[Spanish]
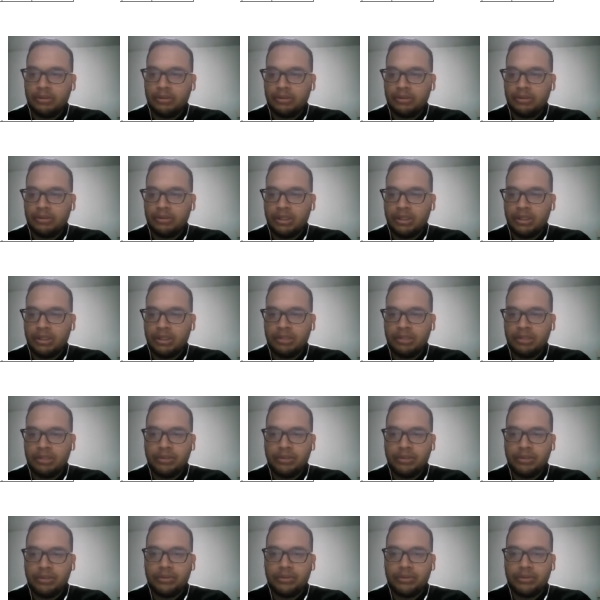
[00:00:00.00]

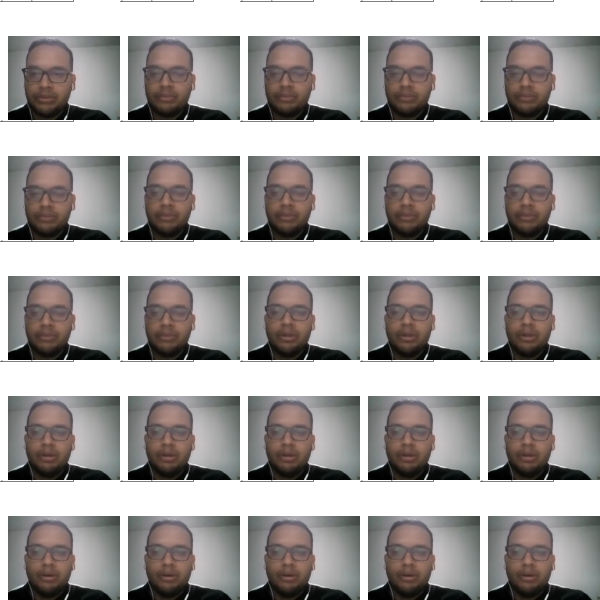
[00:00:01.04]
medicamentos
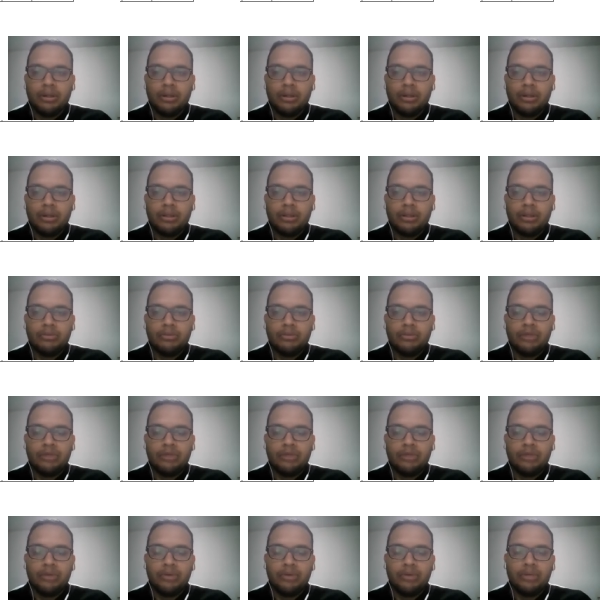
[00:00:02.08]
que tienen su mes de
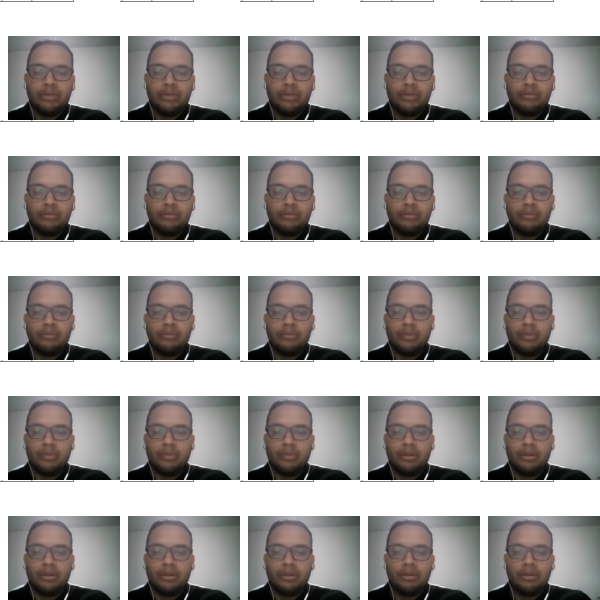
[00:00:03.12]
febrero,
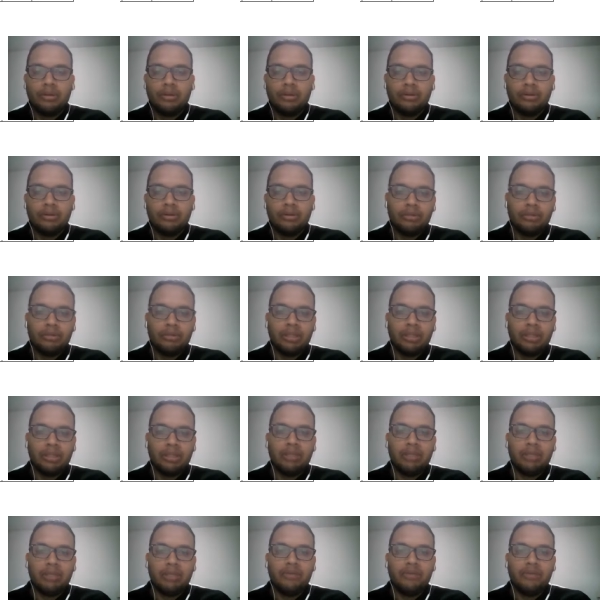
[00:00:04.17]
su demanda de
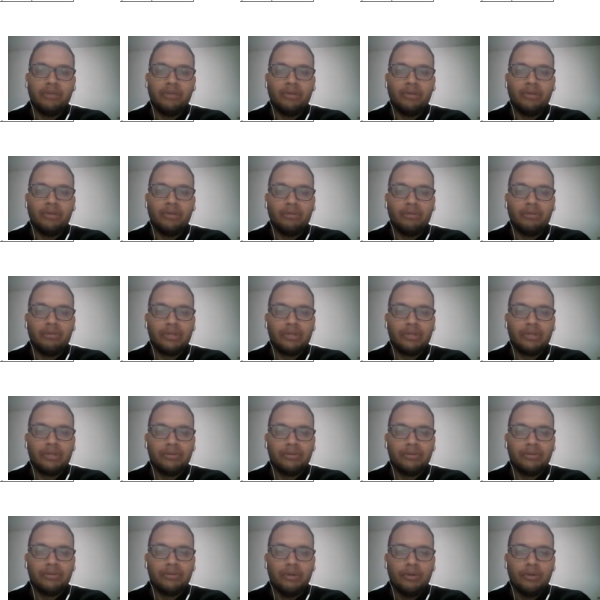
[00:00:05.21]
mes de febrero,
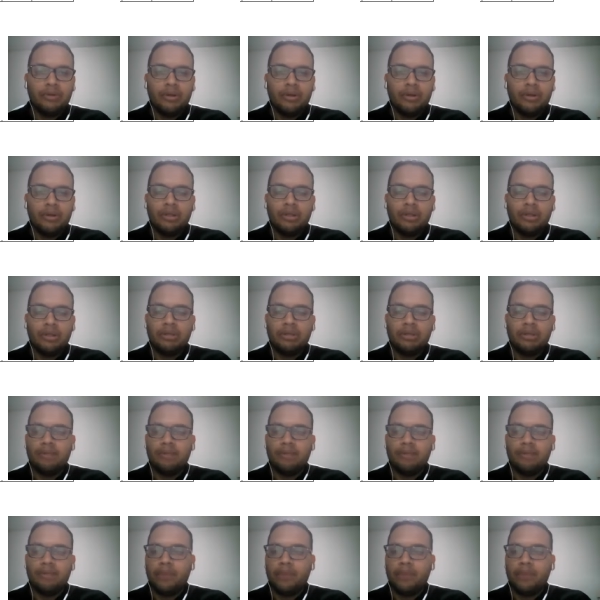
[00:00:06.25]
marzo y abril.
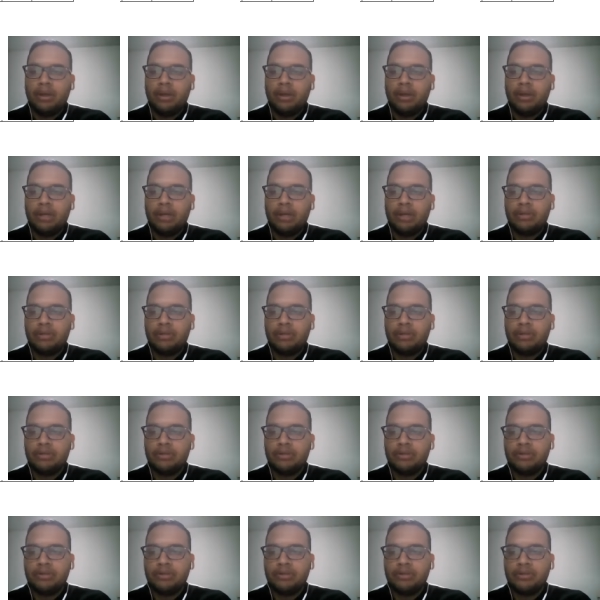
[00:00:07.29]
Acá el nutriente
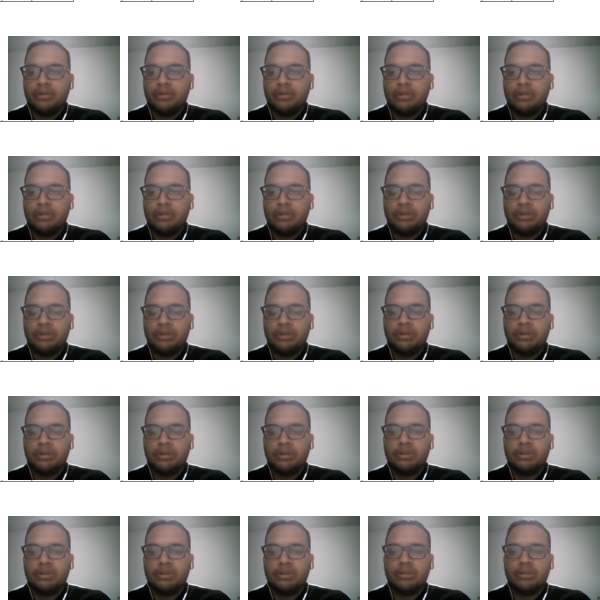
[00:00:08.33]
isotónico polimérico
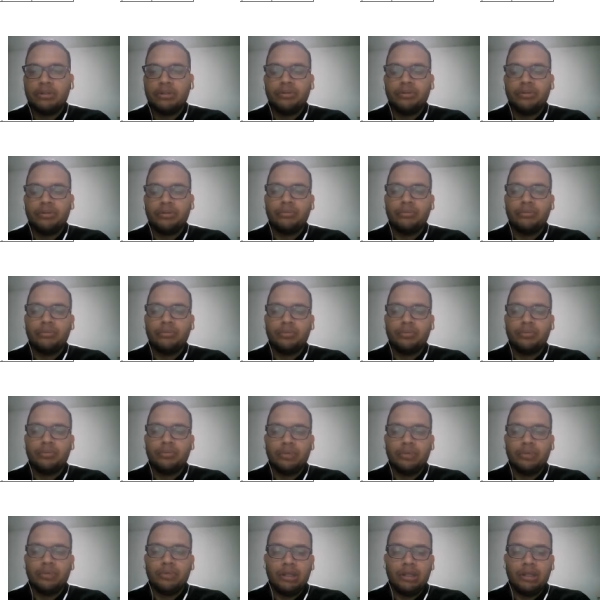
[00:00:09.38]
líquido tiene su,
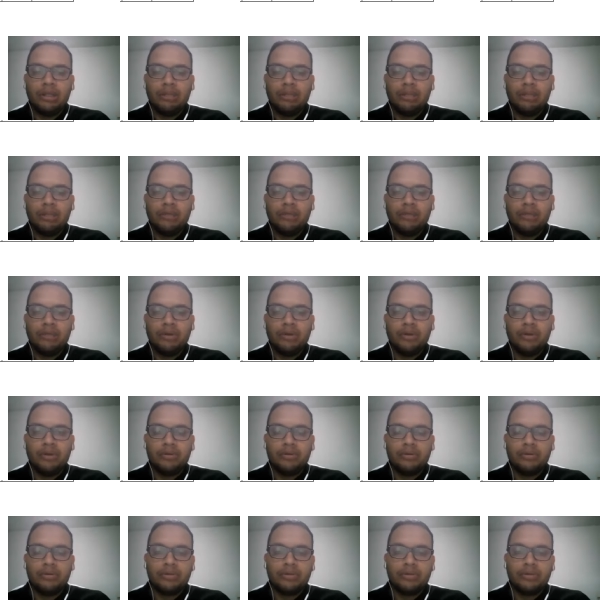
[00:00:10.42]
la demanda de
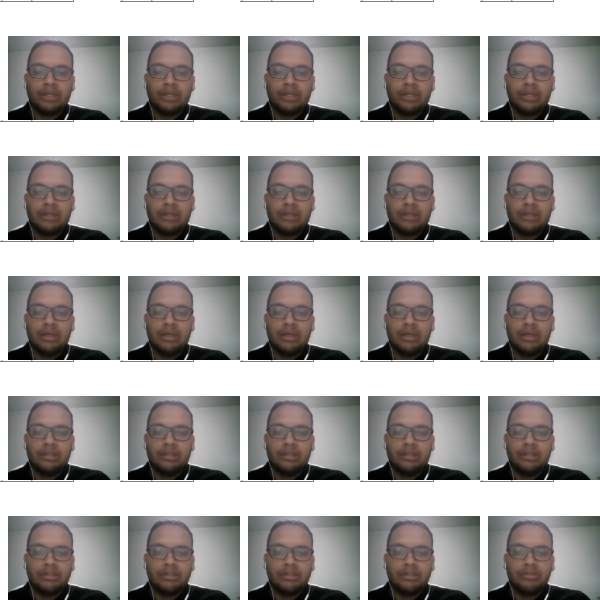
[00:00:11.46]
febrero es
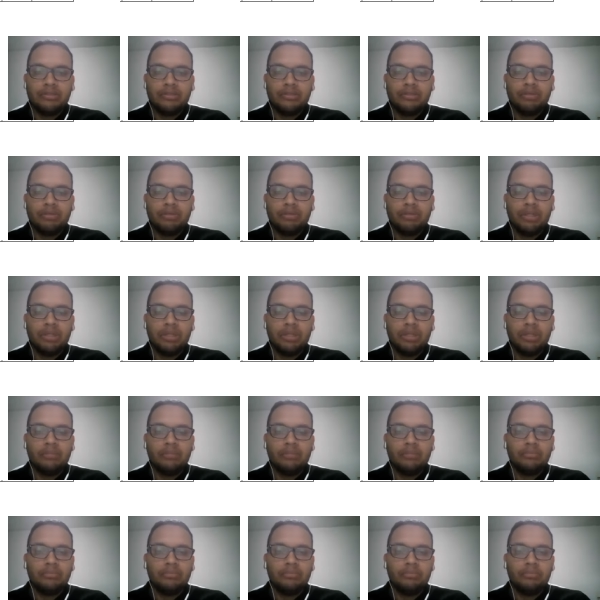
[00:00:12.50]
319.000,
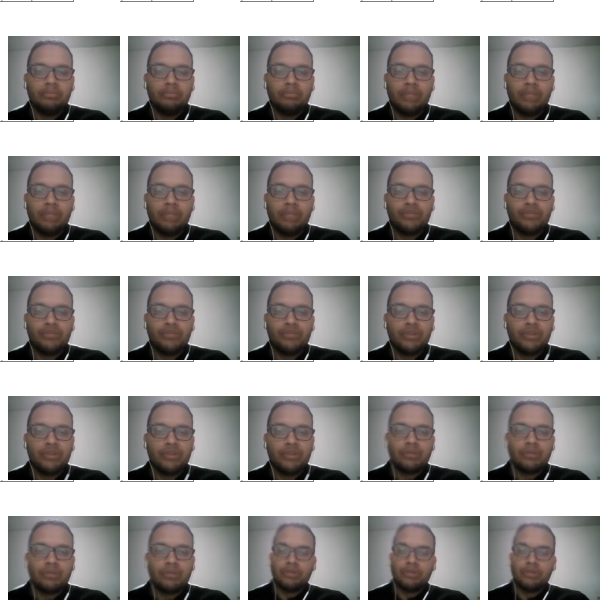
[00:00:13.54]
marzo es
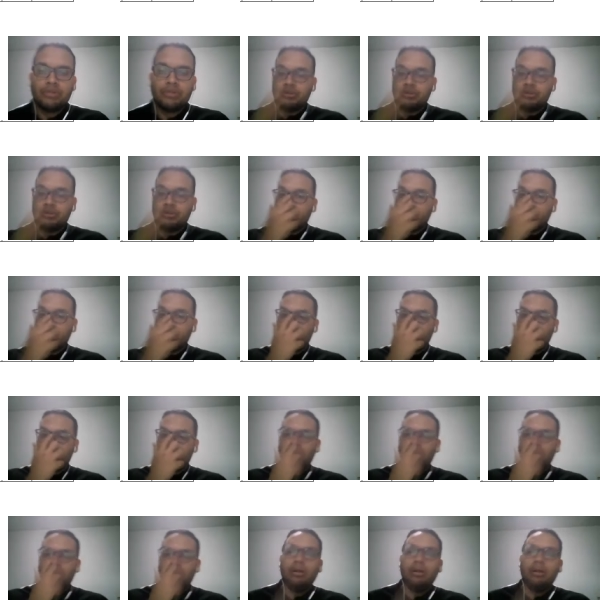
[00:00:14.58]

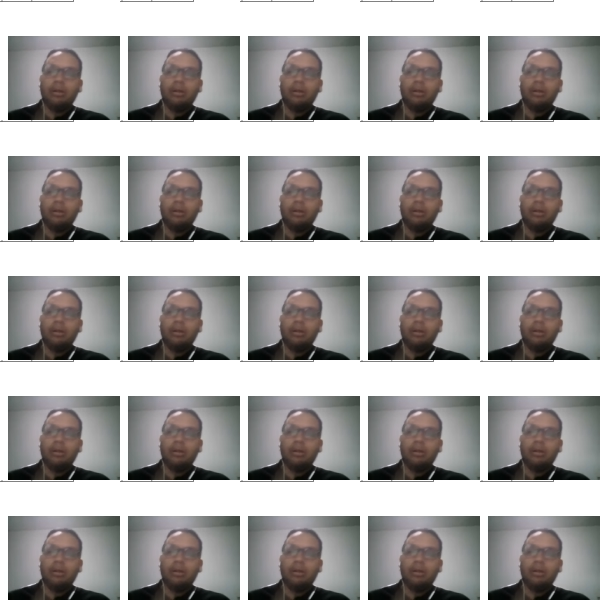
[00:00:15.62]
231.000,